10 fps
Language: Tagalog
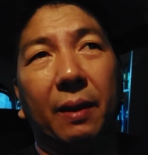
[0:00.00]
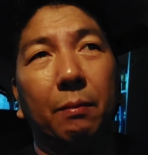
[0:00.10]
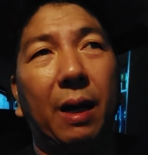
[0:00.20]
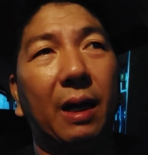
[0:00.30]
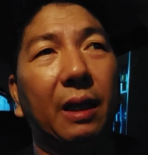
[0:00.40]

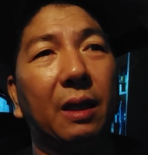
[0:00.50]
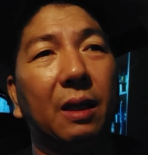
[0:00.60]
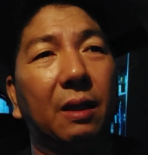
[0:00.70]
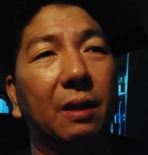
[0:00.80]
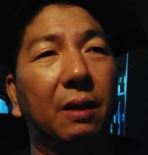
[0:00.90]
Bakit
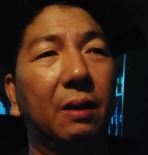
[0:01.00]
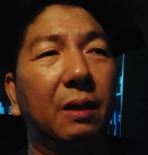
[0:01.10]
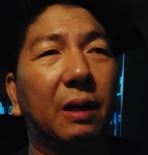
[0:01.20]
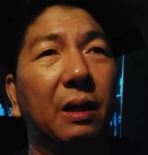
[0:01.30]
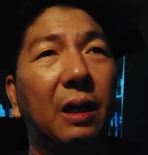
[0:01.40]

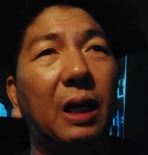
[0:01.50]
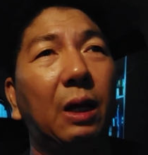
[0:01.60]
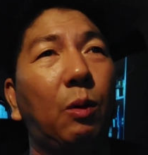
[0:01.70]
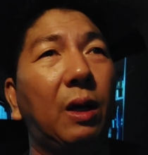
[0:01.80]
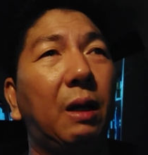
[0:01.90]

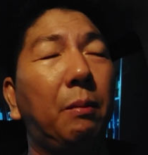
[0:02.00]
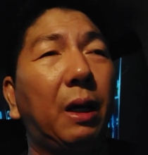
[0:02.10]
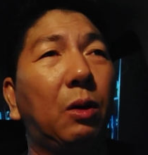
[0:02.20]
hilaw ang lamig